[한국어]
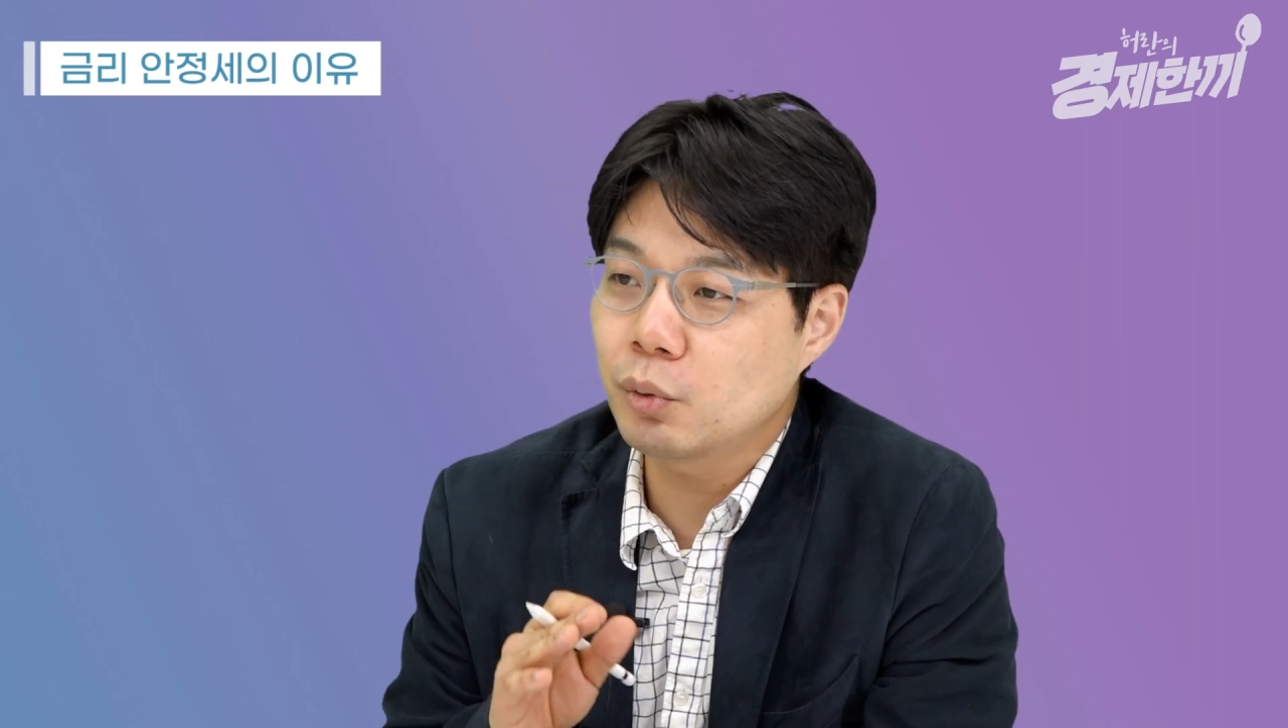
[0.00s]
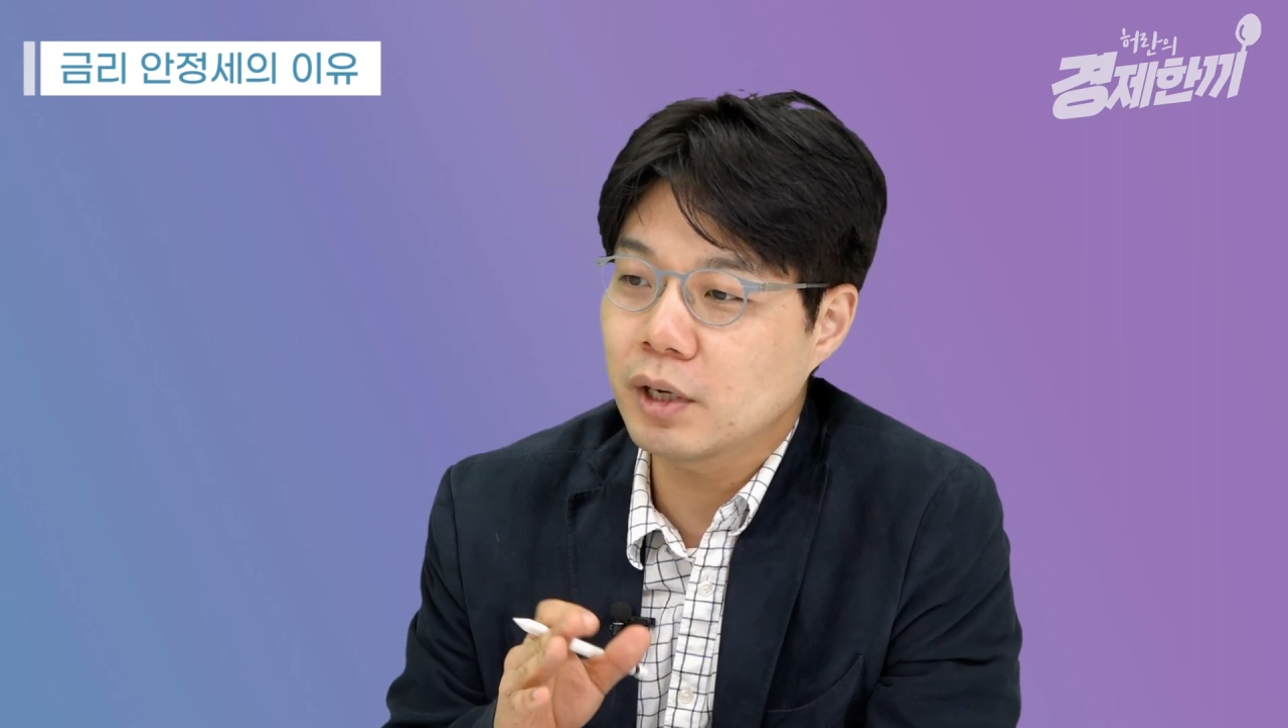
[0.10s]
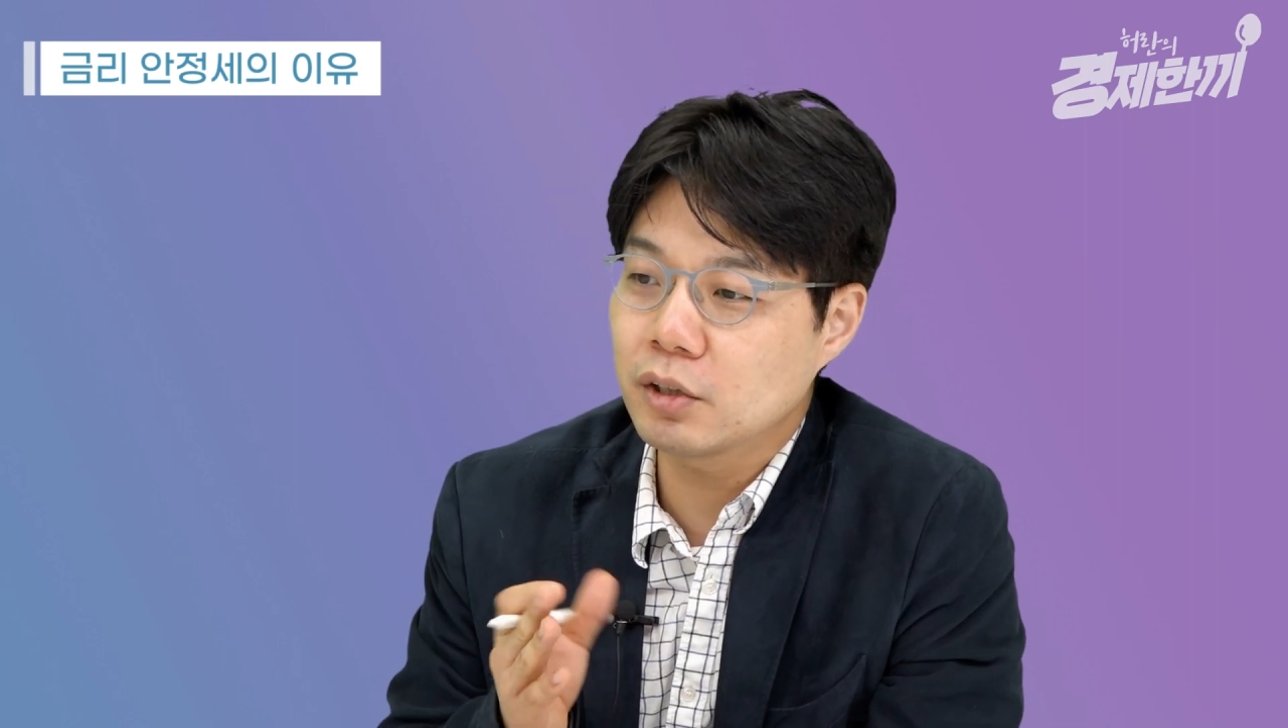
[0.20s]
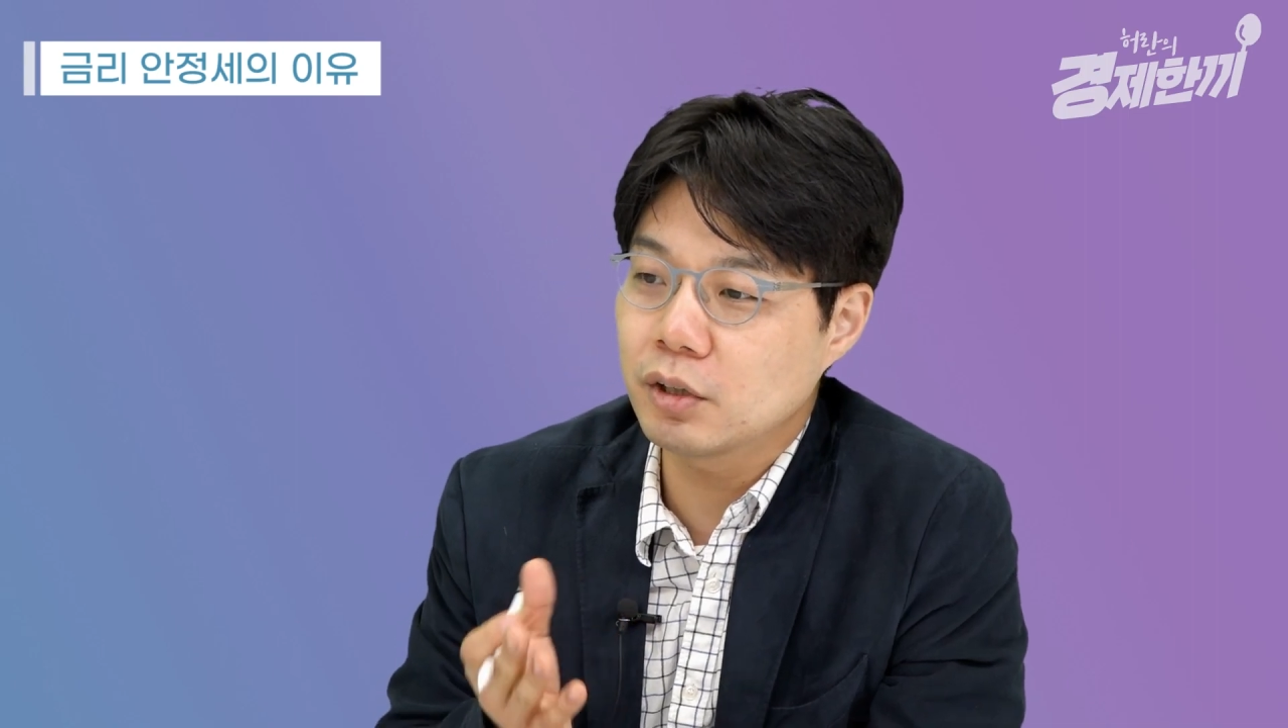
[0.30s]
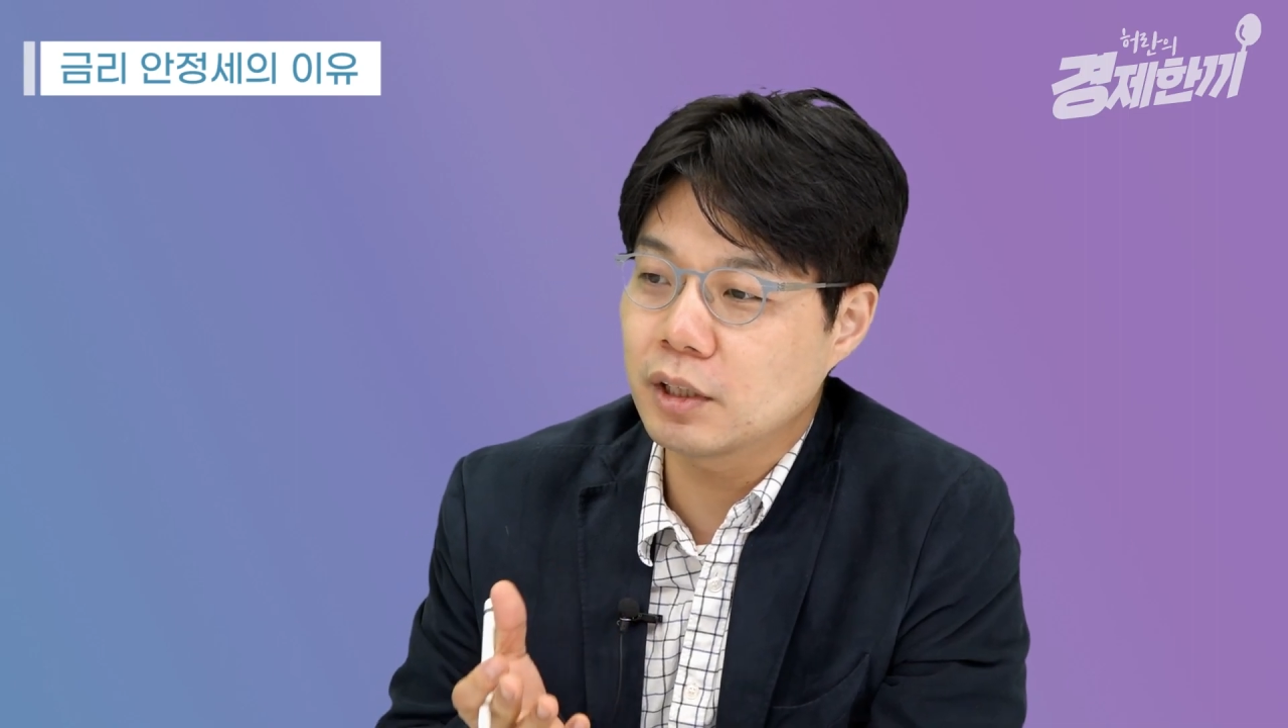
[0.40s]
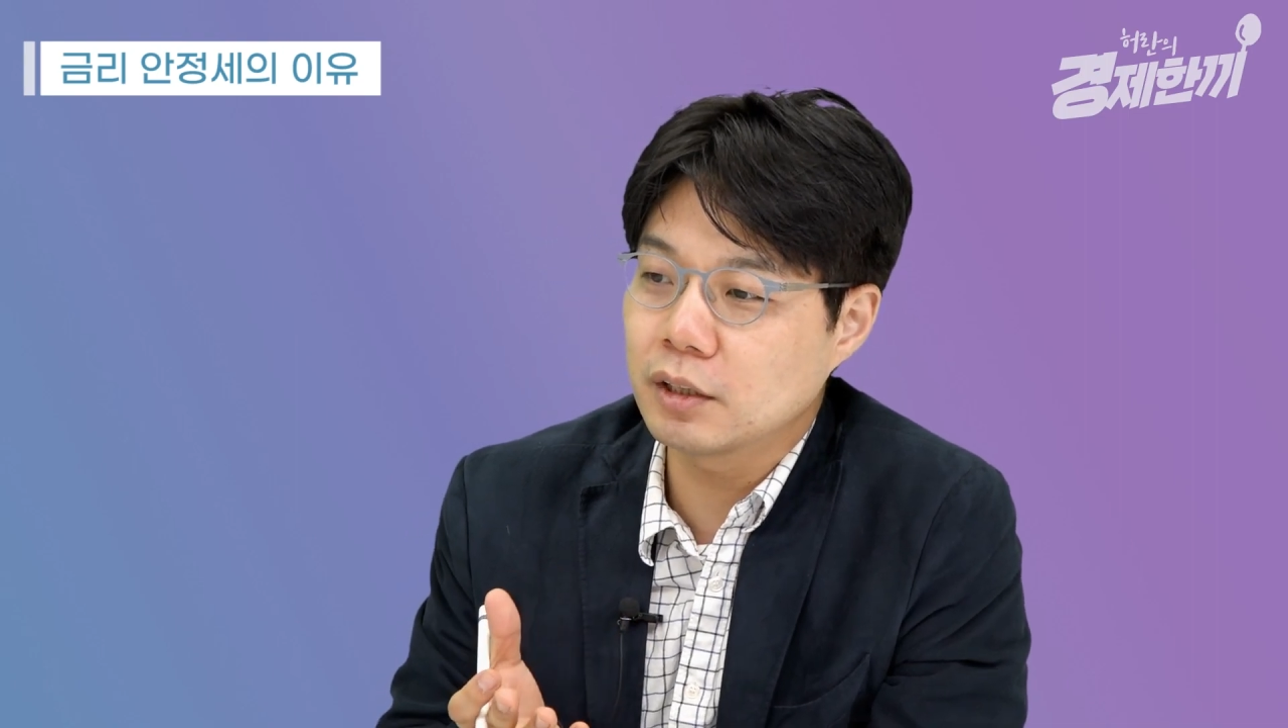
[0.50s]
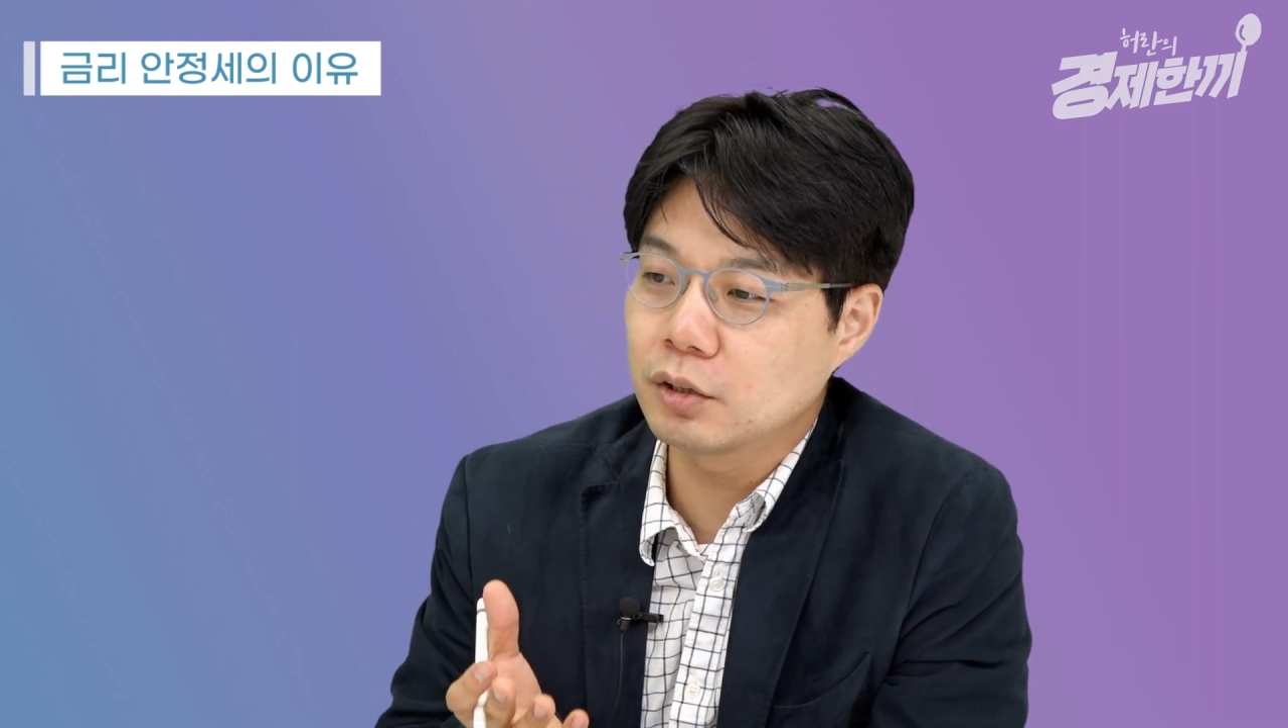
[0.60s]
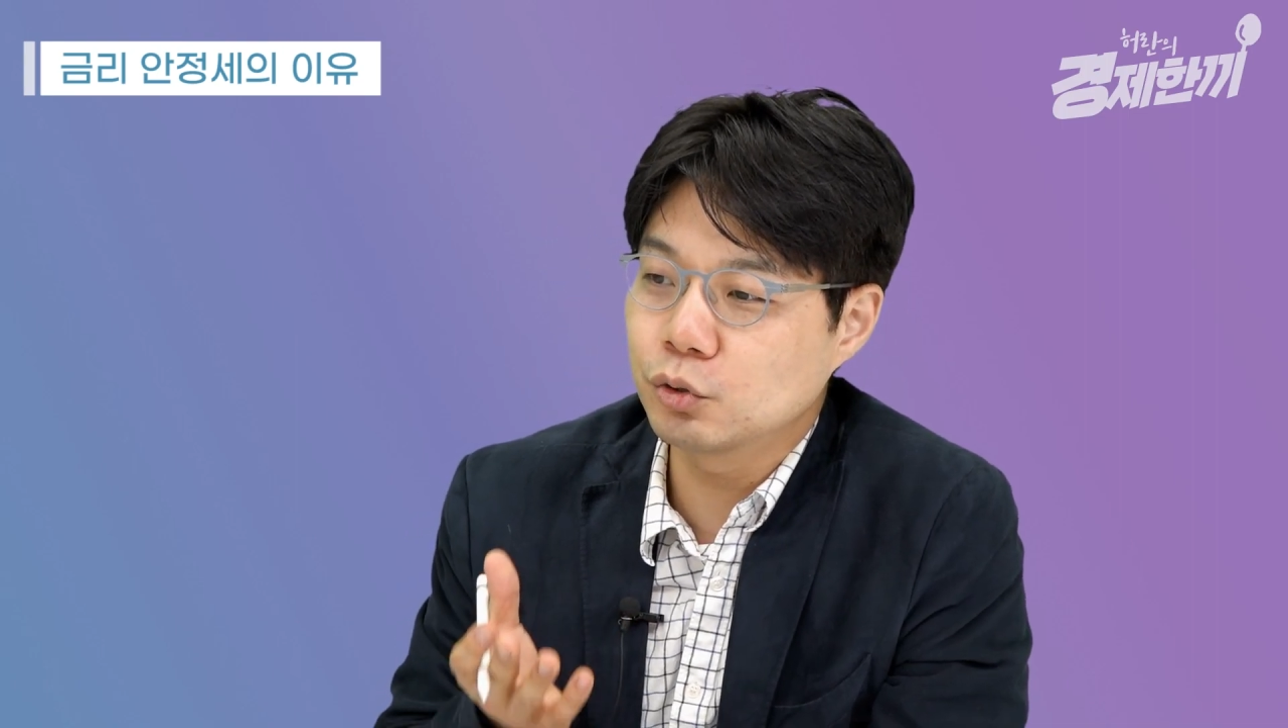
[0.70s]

환경이라는